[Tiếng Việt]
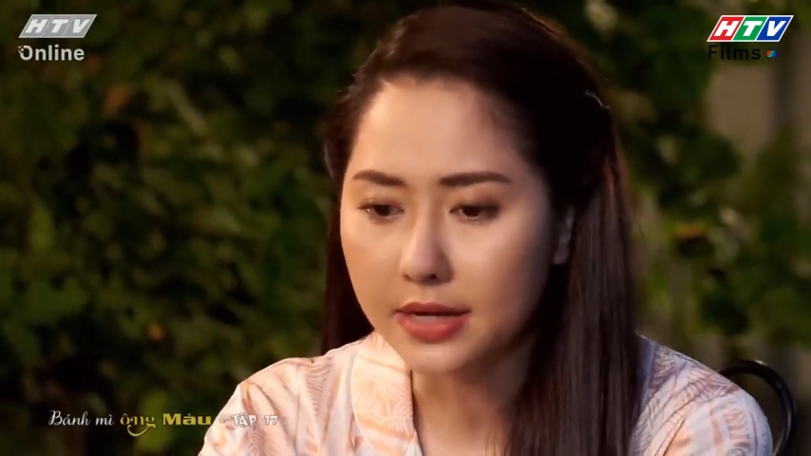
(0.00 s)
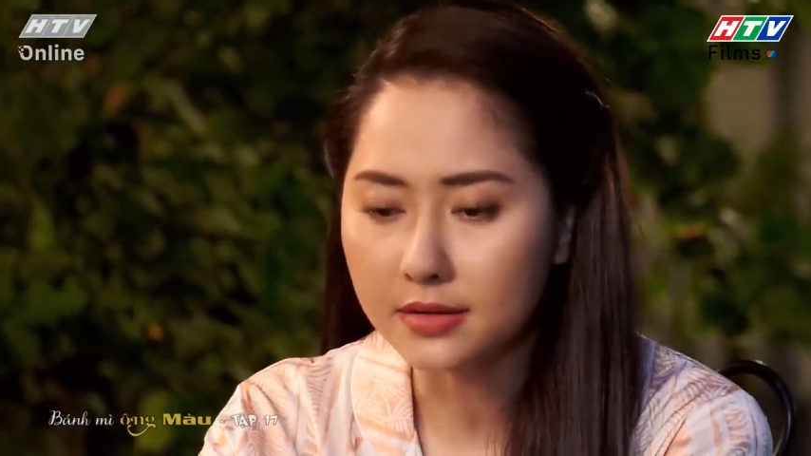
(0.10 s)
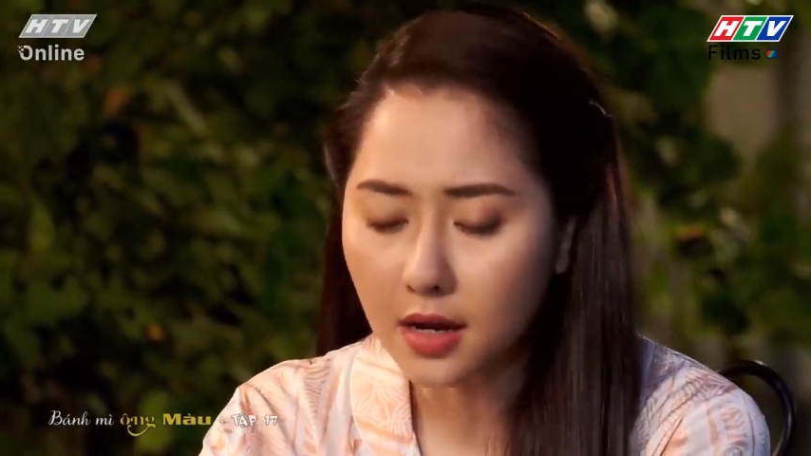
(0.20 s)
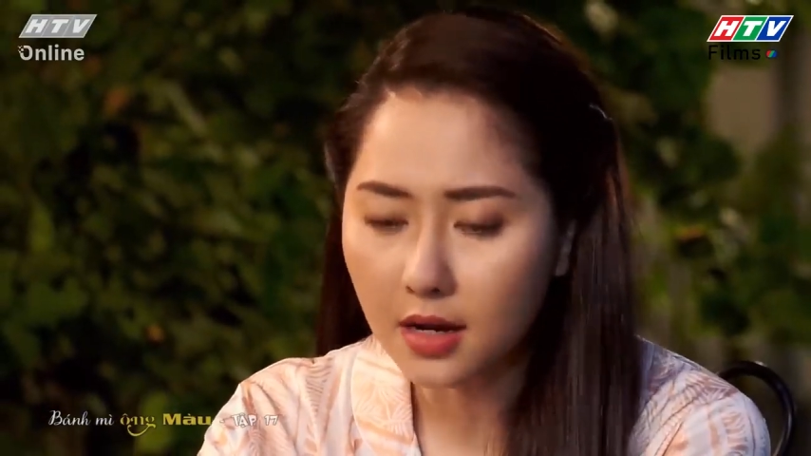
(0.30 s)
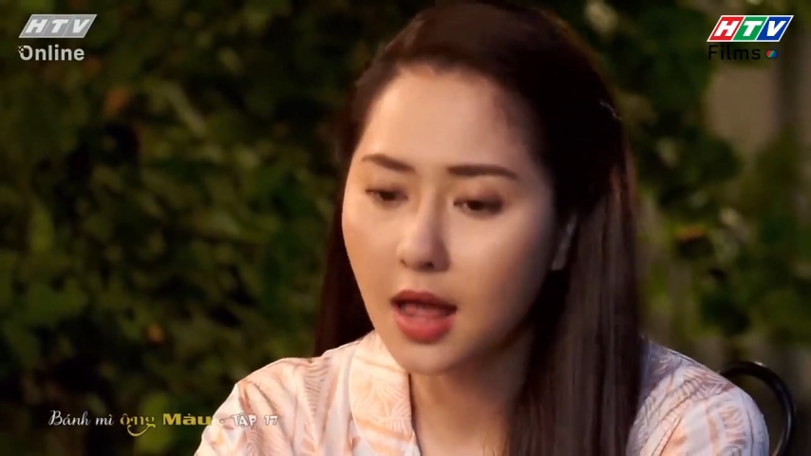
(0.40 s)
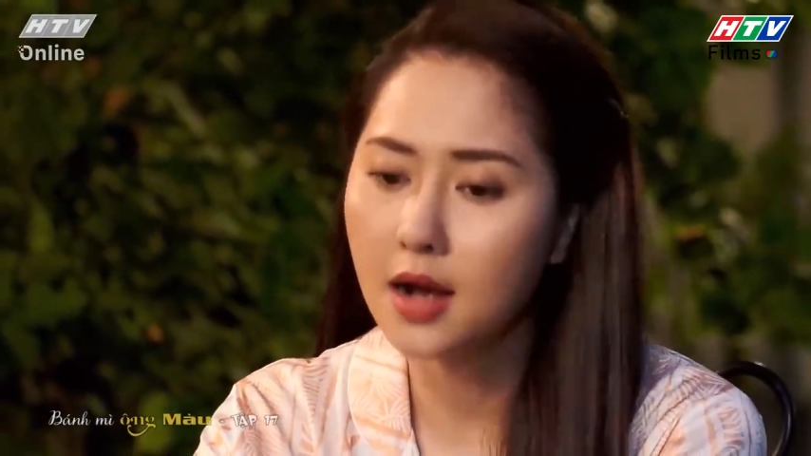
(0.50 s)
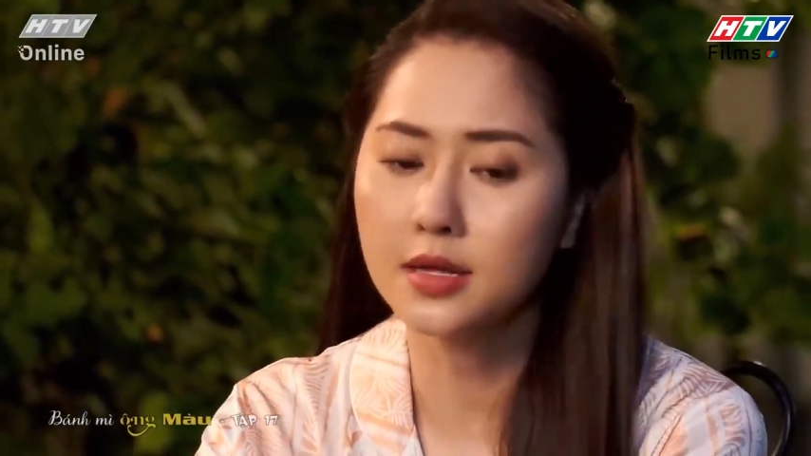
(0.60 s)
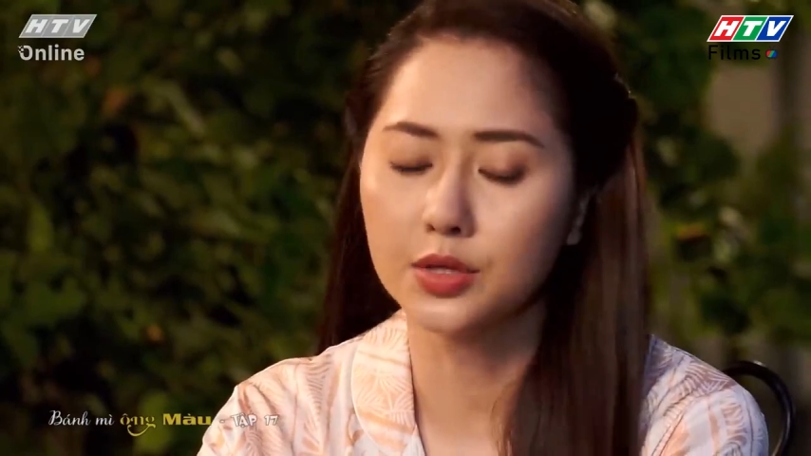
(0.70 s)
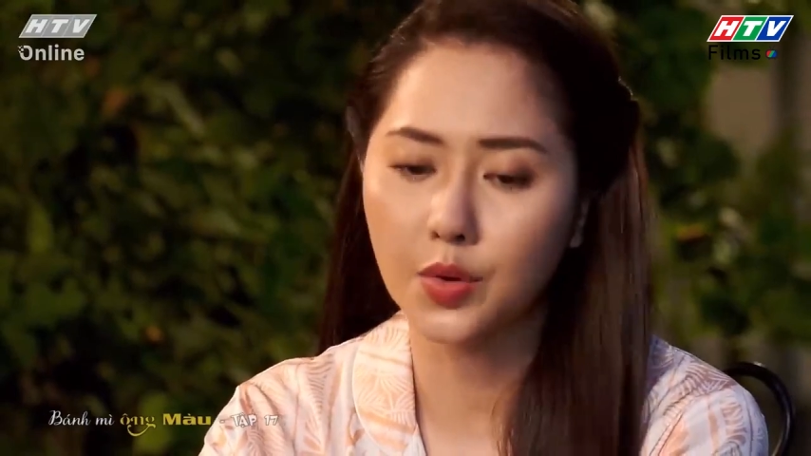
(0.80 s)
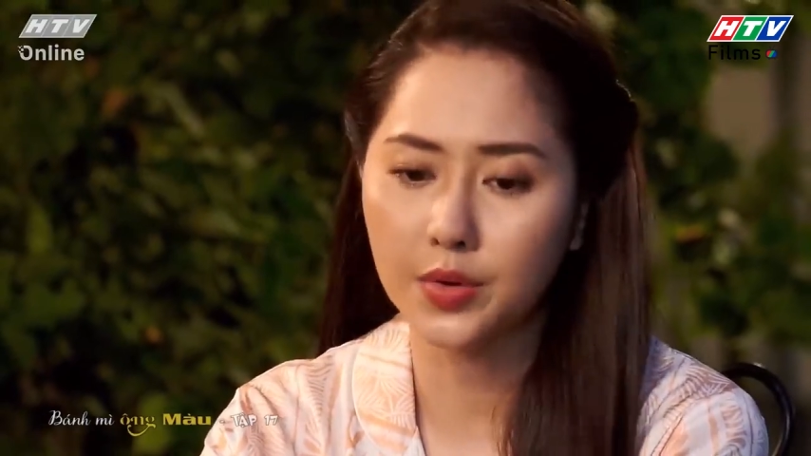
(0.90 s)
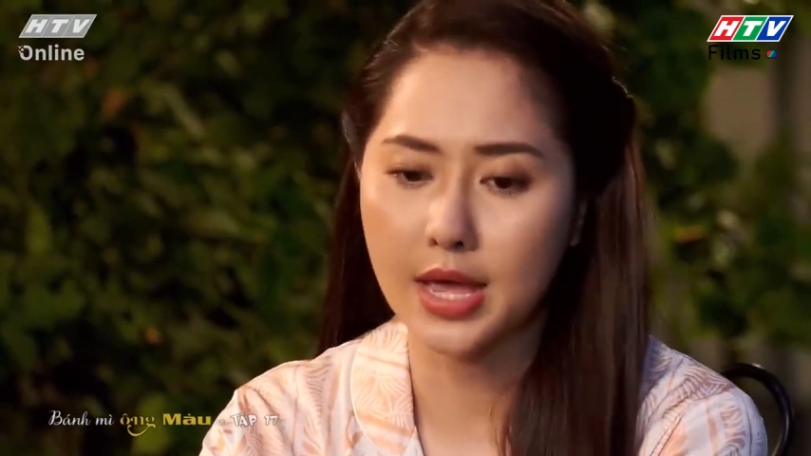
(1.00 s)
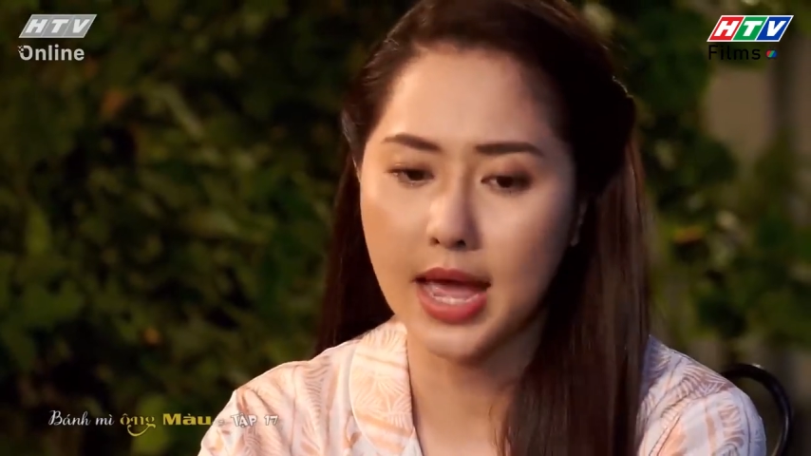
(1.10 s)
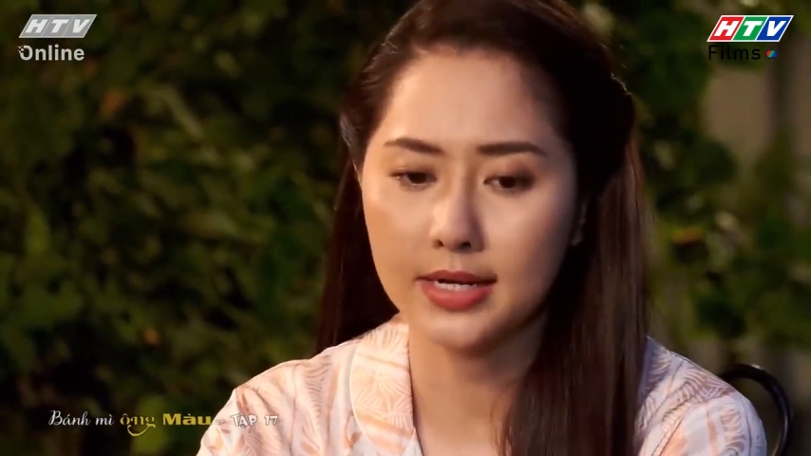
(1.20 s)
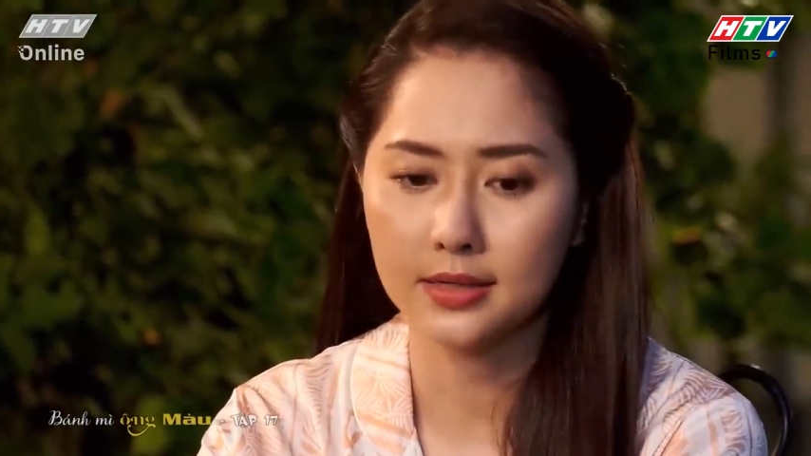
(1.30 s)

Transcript: biệt rất lớn giữa tôi và